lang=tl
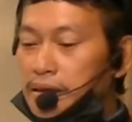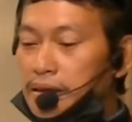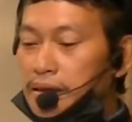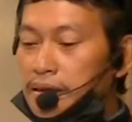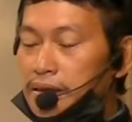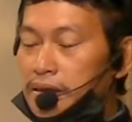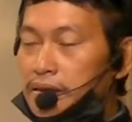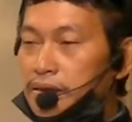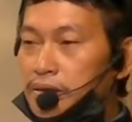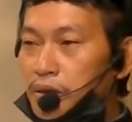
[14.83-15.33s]

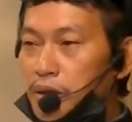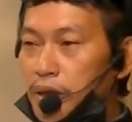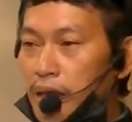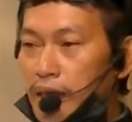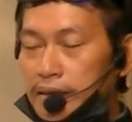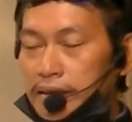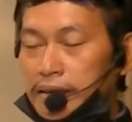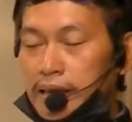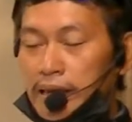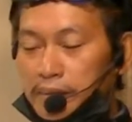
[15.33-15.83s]
Duha
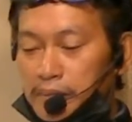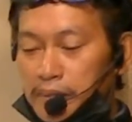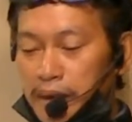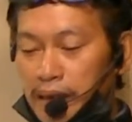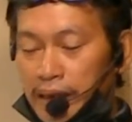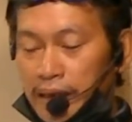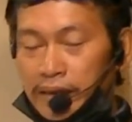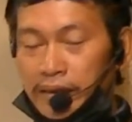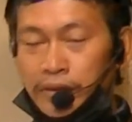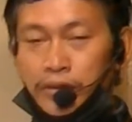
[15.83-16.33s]
siya
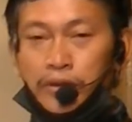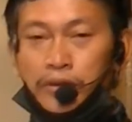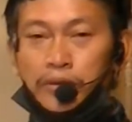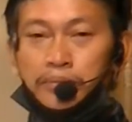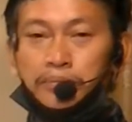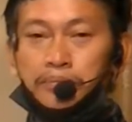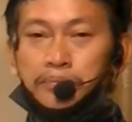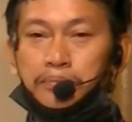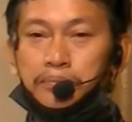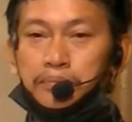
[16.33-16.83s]
mga igsoon
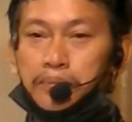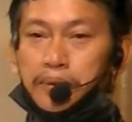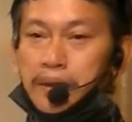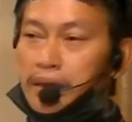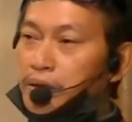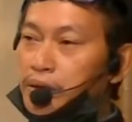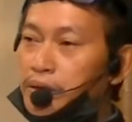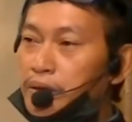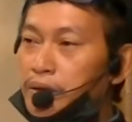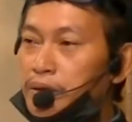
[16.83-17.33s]

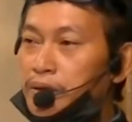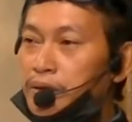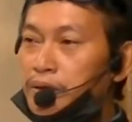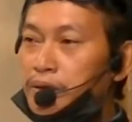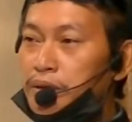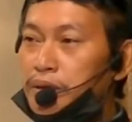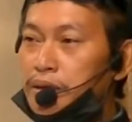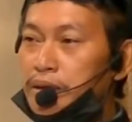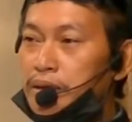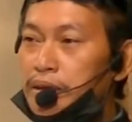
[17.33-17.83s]
pero
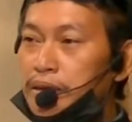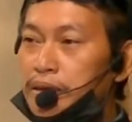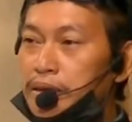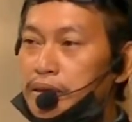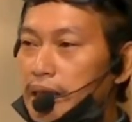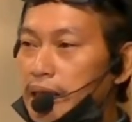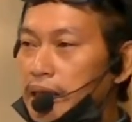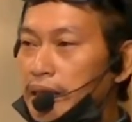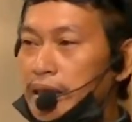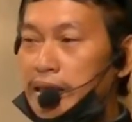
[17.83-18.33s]

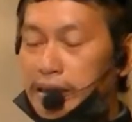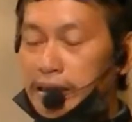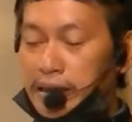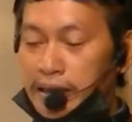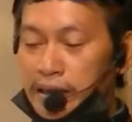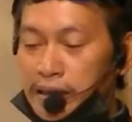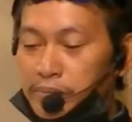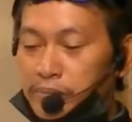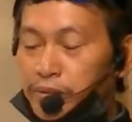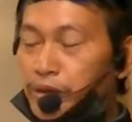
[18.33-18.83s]
dili
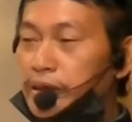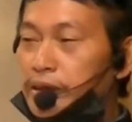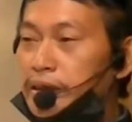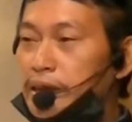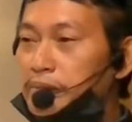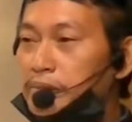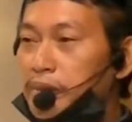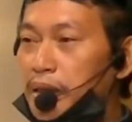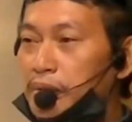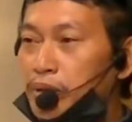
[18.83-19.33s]
kini pwede
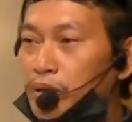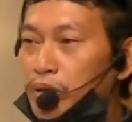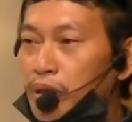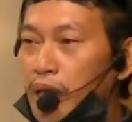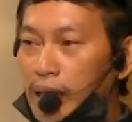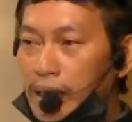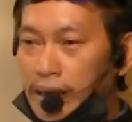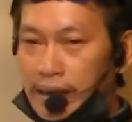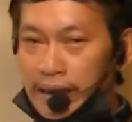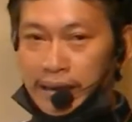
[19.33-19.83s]
magbulag.
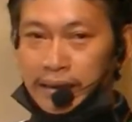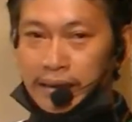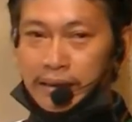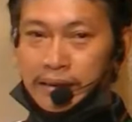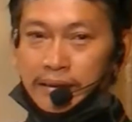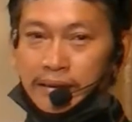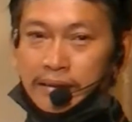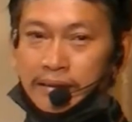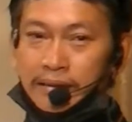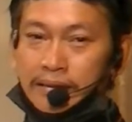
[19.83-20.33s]

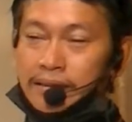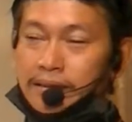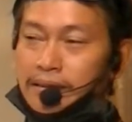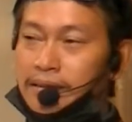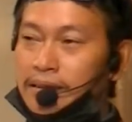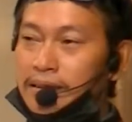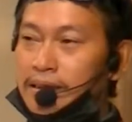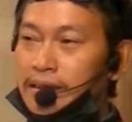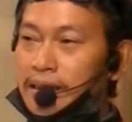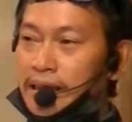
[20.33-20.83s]

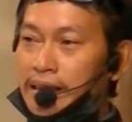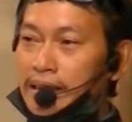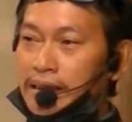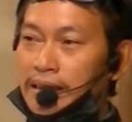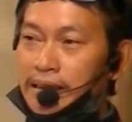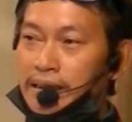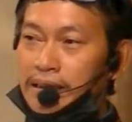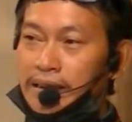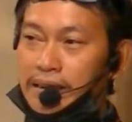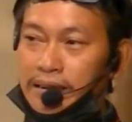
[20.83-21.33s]

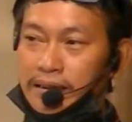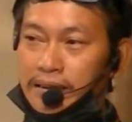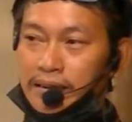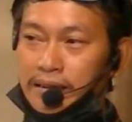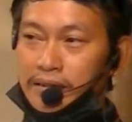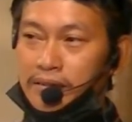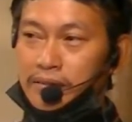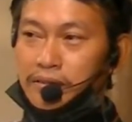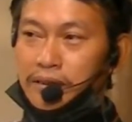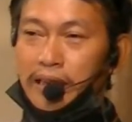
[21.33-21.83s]
Kay
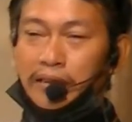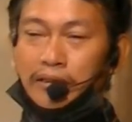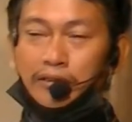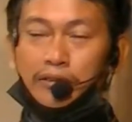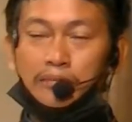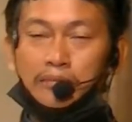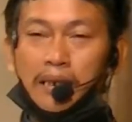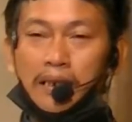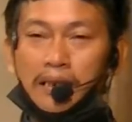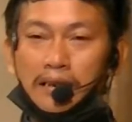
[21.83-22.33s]
kung
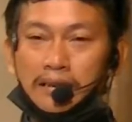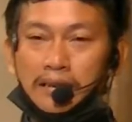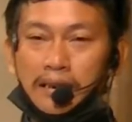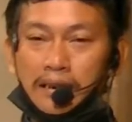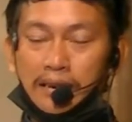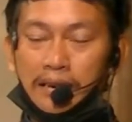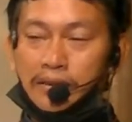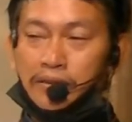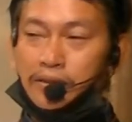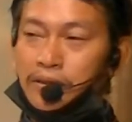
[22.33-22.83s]
nahigugma ka sa
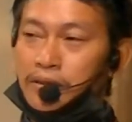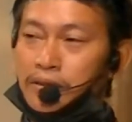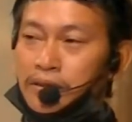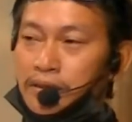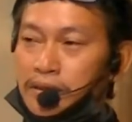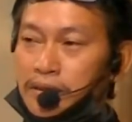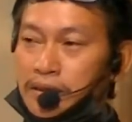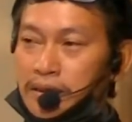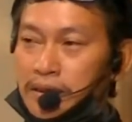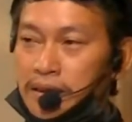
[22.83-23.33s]
Ginoo,
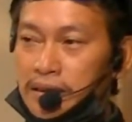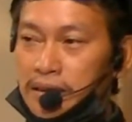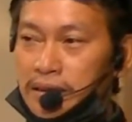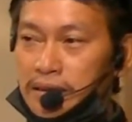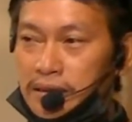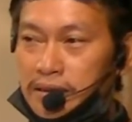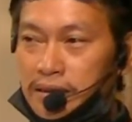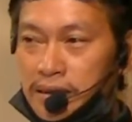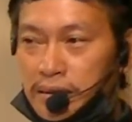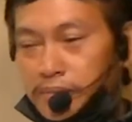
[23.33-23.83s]

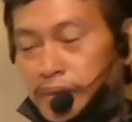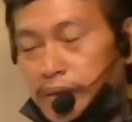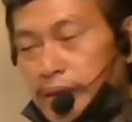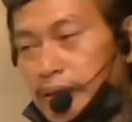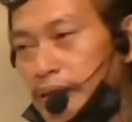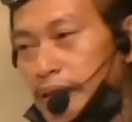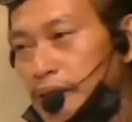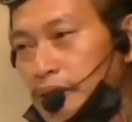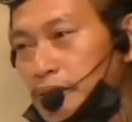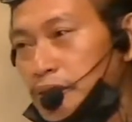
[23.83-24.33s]
siyempre
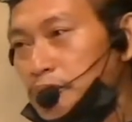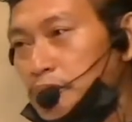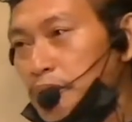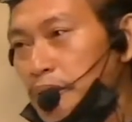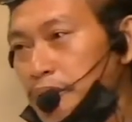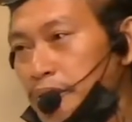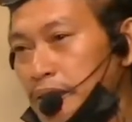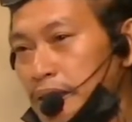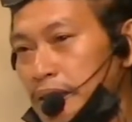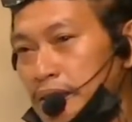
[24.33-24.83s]
nahigugma
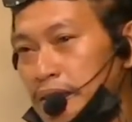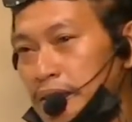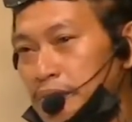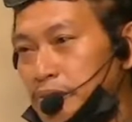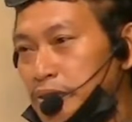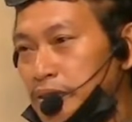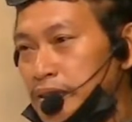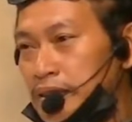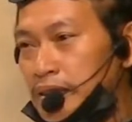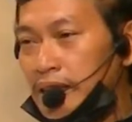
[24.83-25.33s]
pud ka sa imong
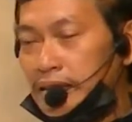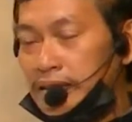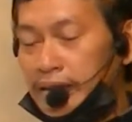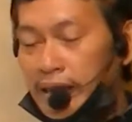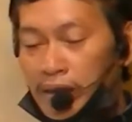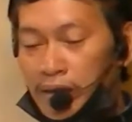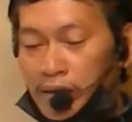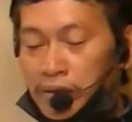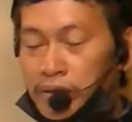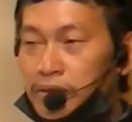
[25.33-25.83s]
isig ka
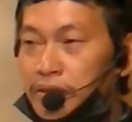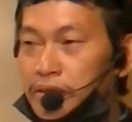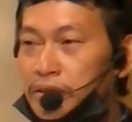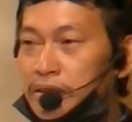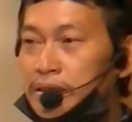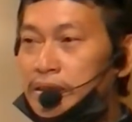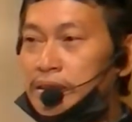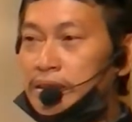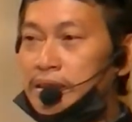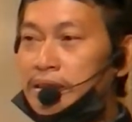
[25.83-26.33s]

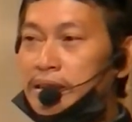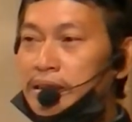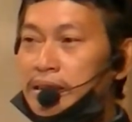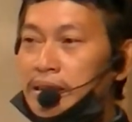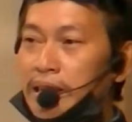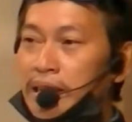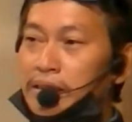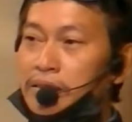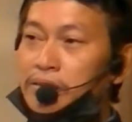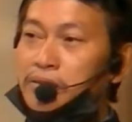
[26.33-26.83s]

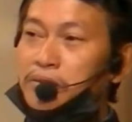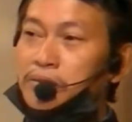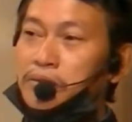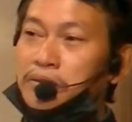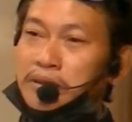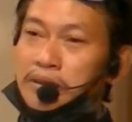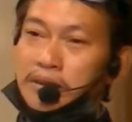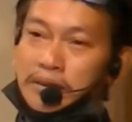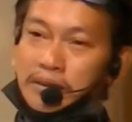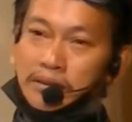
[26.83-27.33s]
Kay kung
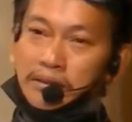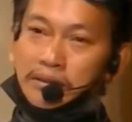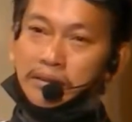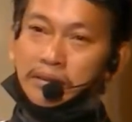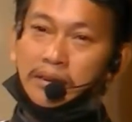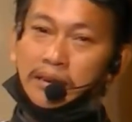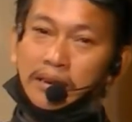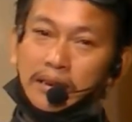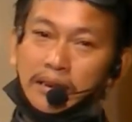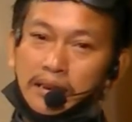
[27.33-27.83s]

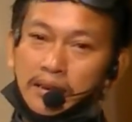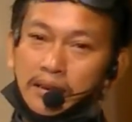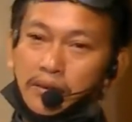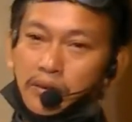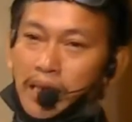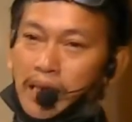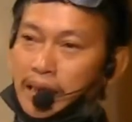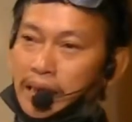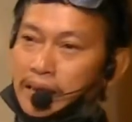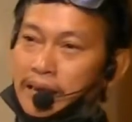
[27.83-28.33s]

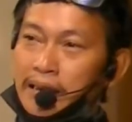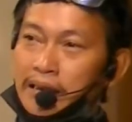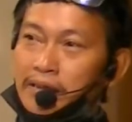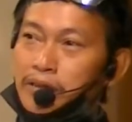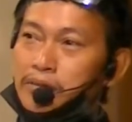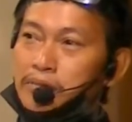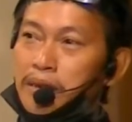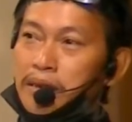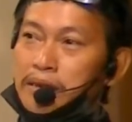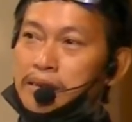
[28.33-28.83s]
wa ka
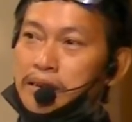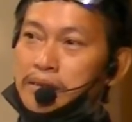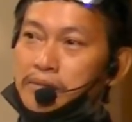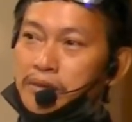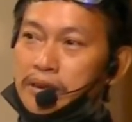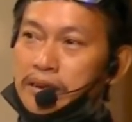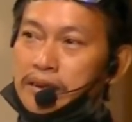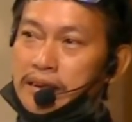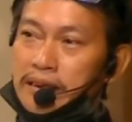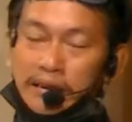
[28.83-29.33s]
nahigugma sa imong
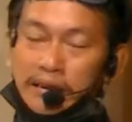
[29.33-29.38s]
isig ka